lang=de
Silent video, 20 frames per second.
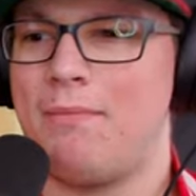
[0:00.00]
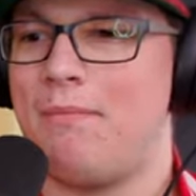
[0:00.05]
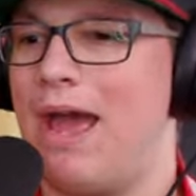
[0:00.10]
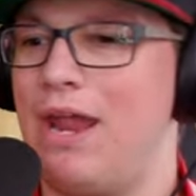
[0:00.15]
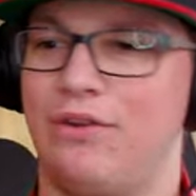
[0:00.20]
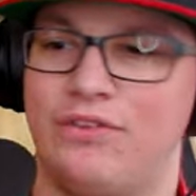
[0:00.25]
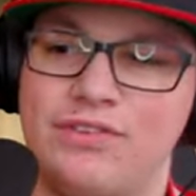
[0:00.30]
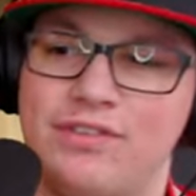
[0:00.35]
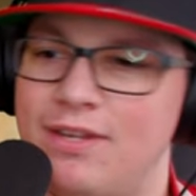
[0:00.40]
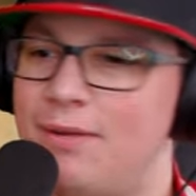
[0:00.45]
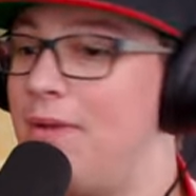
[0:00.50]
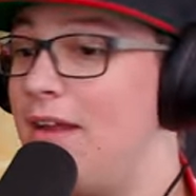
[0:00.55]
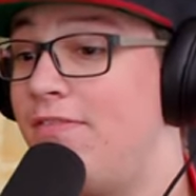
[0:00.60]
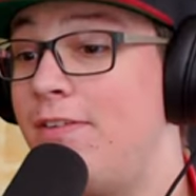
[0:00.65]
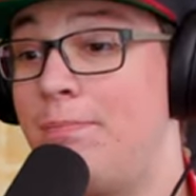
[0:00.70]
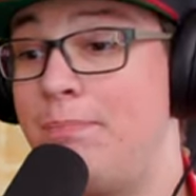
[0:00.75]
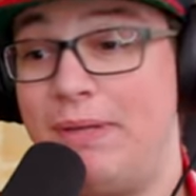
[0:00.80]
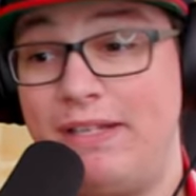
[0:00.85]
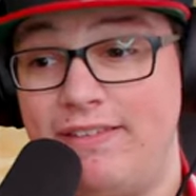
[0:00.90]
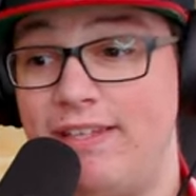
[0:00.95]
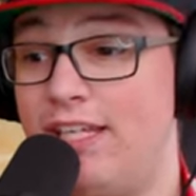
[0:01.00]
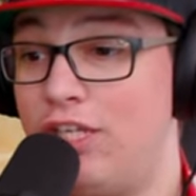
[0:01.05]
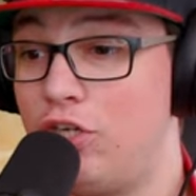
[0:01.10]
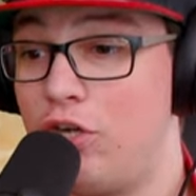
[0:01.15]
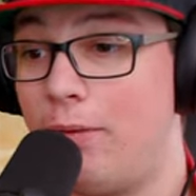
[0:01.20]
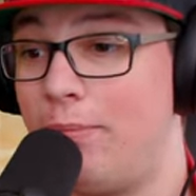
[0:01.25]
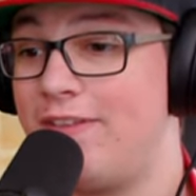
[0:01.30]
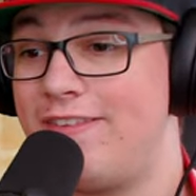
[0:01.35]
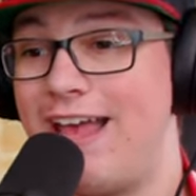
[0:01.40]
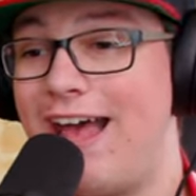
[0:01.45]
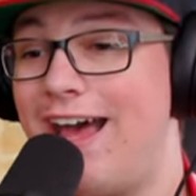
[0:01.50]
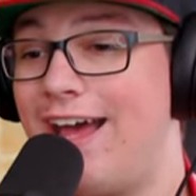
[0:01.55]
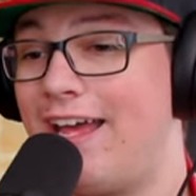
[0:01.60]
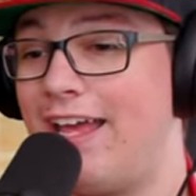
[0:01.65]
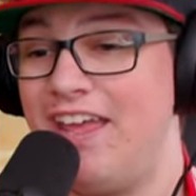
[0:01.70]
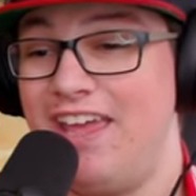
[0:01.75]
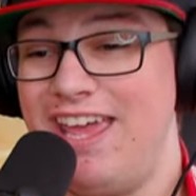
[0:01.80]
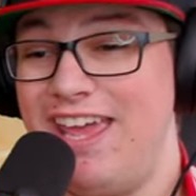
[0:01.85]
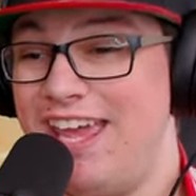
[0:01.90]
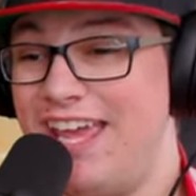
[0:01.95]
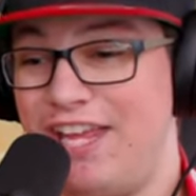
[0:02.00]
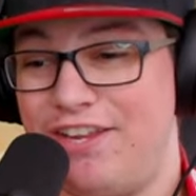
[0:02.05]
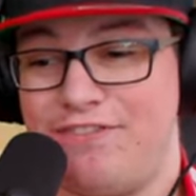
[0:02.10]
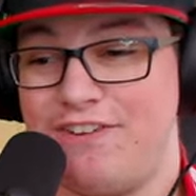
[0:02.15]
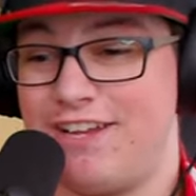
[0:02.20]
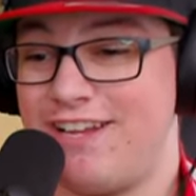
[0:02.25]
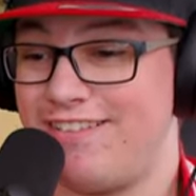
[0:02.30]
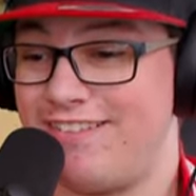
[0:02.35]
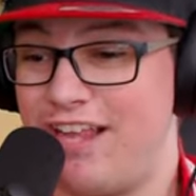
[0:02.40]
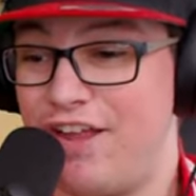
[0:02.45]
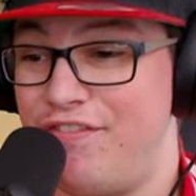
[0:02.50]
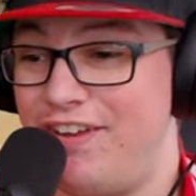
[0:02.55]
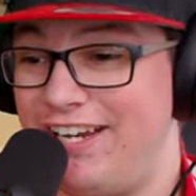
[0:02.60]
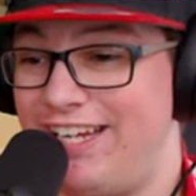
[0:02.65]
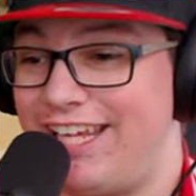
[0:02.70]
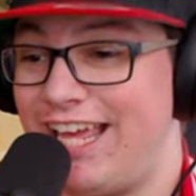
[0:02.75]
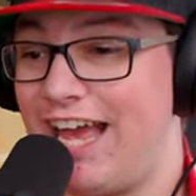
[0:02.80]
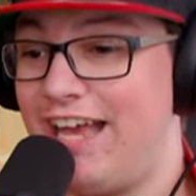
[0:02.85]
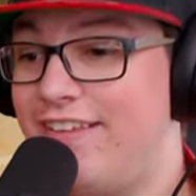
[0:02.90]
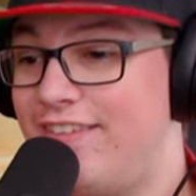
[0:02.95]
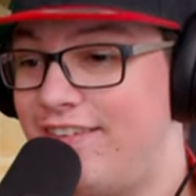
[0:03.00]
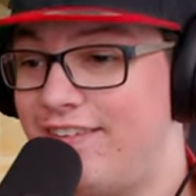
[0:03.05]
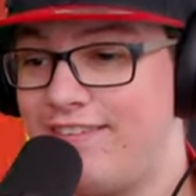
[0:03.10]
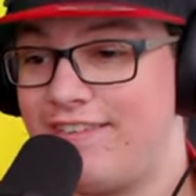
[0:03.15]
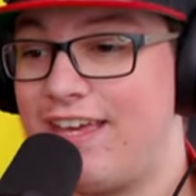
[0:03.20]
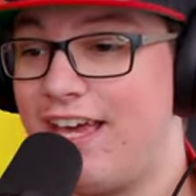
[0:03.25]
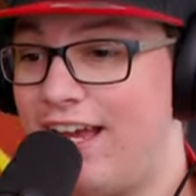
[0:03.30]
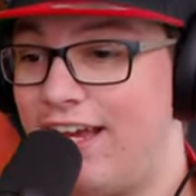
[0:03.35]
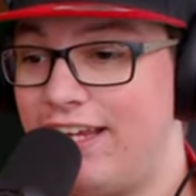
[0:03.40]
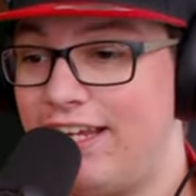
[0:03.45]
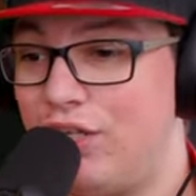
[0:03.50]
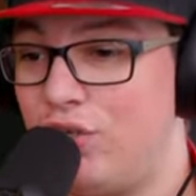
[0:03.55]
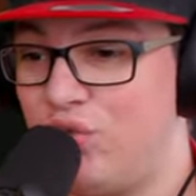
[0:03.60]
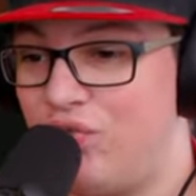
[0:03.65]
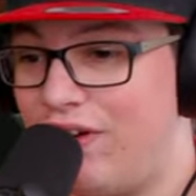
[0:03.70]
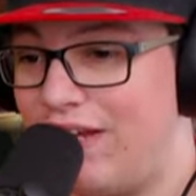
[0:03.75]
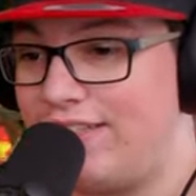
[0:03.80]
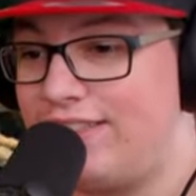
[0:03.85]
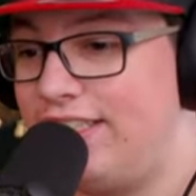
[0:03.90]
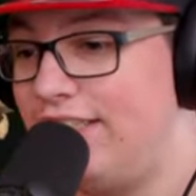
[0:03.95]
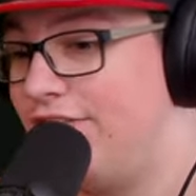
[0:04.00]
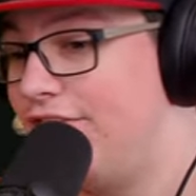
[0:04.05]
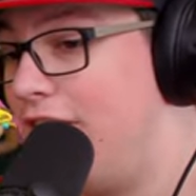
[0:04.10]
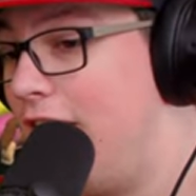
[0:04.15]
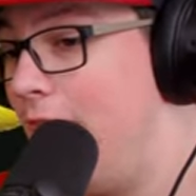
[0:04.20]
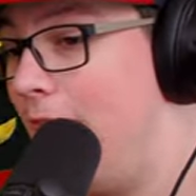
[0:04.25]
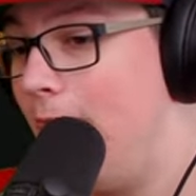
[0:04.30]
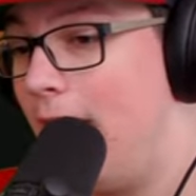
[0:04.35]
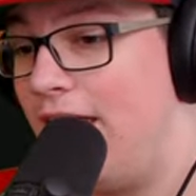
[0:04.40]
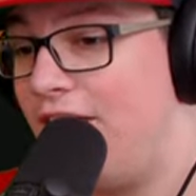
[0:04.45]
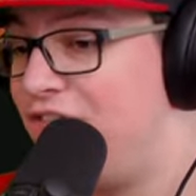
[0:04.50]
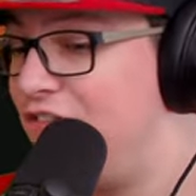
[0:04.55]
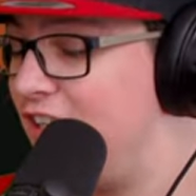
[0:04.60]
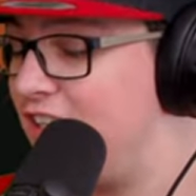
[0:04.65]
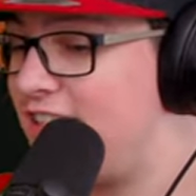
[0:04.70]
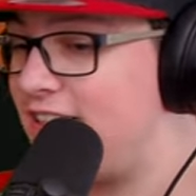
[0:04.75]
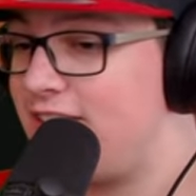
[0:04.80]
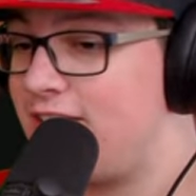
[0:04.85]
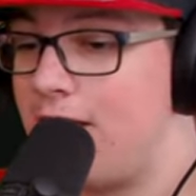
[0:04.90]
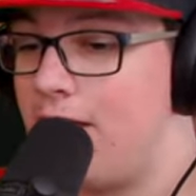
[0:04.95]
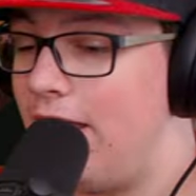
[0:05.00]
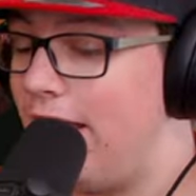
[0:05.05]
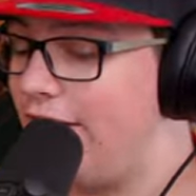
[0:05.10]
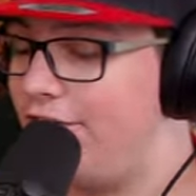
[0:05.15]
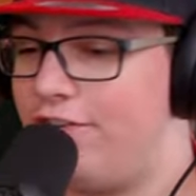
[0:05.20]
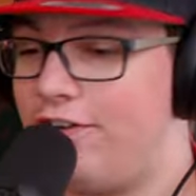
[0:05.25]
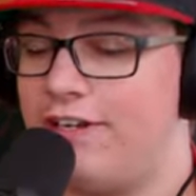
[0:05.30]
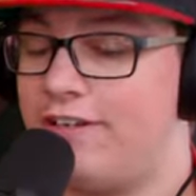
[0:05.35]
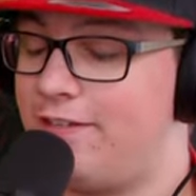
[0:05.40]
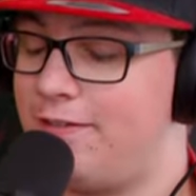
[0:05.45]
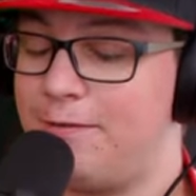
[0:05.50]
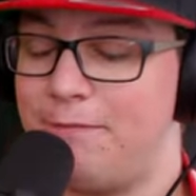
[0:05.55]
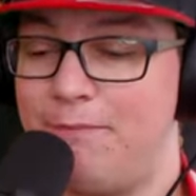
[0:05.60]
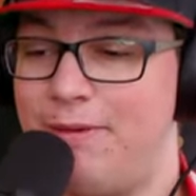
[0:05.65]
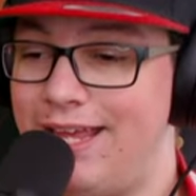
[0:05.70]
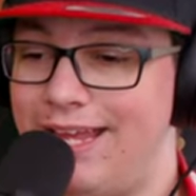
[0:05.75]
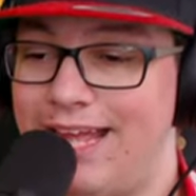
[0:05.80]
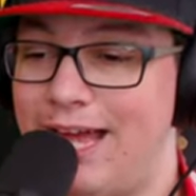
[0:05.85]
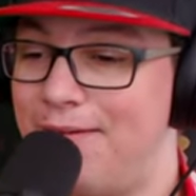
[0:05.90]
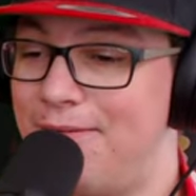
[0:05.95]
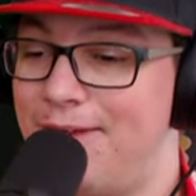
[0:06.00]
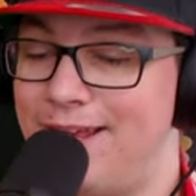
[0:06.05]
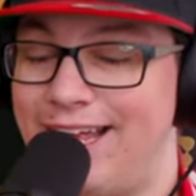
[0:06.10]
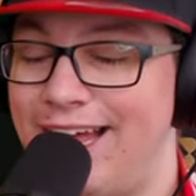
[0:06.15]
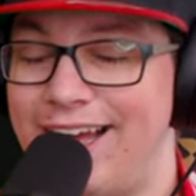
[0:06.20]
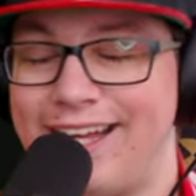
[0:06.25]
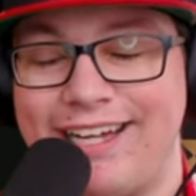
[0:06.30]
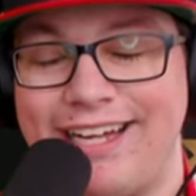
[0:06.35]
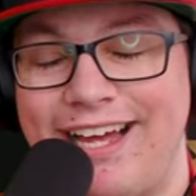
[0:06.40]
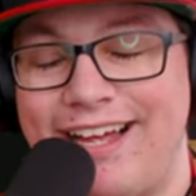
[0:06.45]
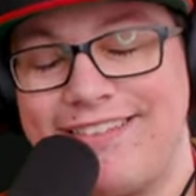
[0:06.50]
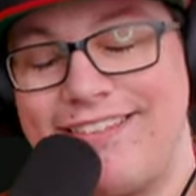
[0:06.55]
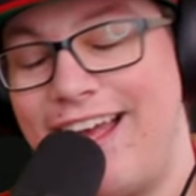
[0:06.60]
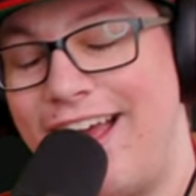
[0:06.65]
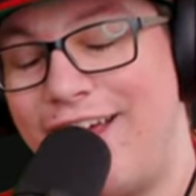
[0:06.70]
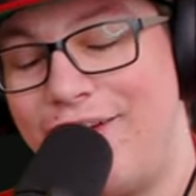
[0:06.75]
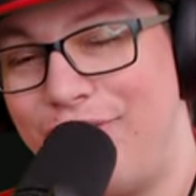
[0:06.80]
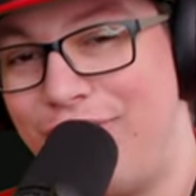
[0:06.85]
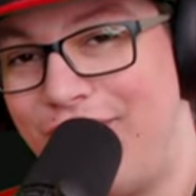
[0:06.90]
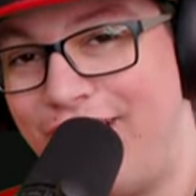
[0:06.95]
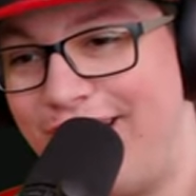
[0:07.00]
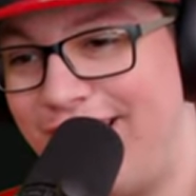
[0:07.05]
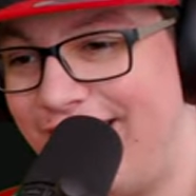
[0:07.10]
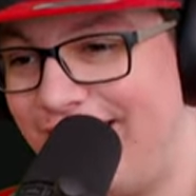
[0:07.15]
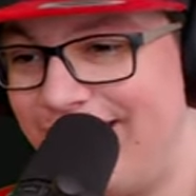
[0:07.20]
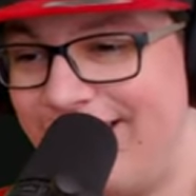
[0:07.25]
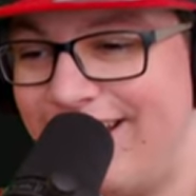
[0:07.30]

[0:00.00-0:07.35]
Meinung zu dem Level bitte in die Kommentare. Ich finde das Level geisteskrank innovativ. Ich finde es find mega, mega krass einfach.